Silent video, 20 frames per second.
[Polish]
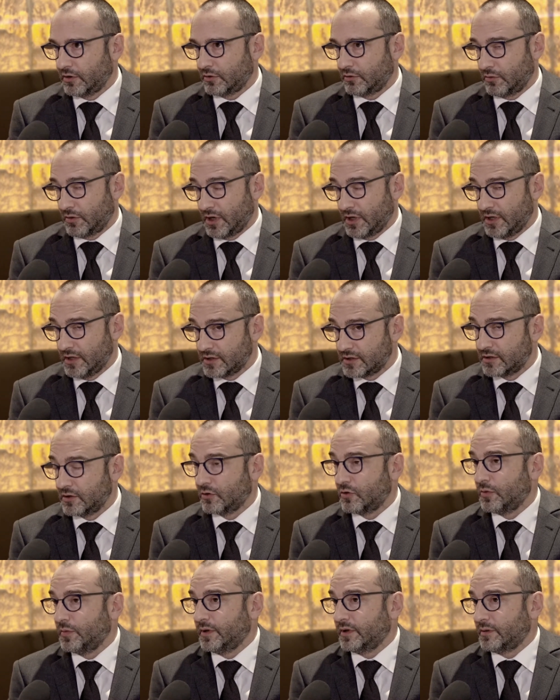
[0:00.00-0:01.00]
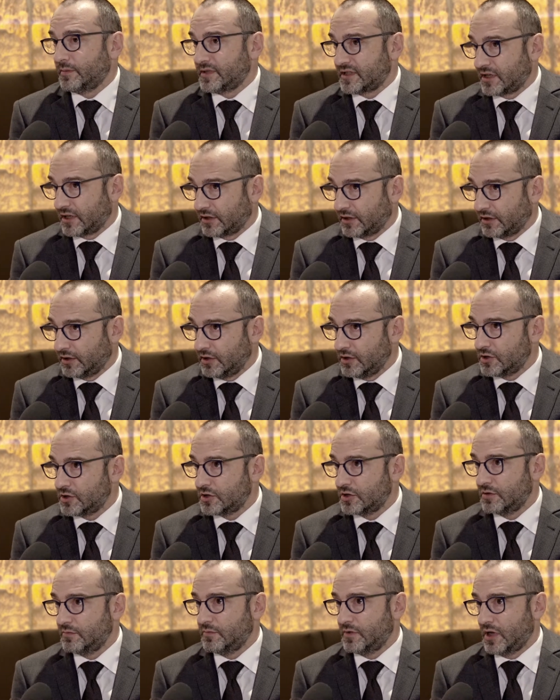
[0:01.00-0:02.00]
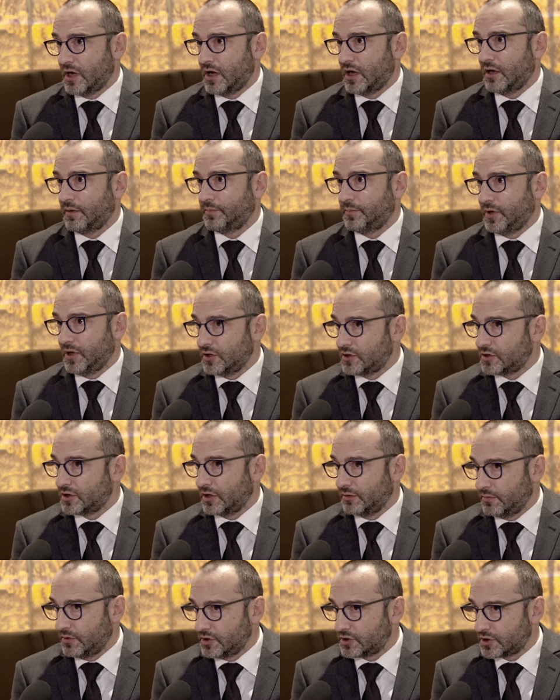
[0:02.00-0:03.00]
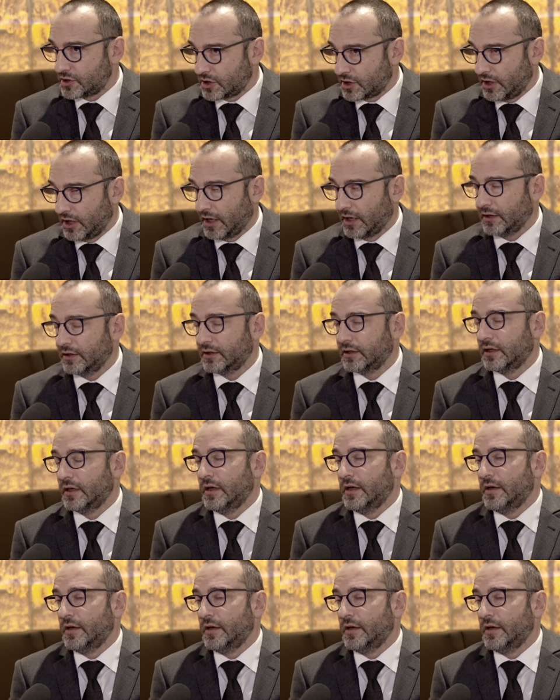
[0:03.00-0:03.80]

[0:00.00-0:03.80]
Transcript: która jest dokumentem strategicznym na pięć najbliższych lat,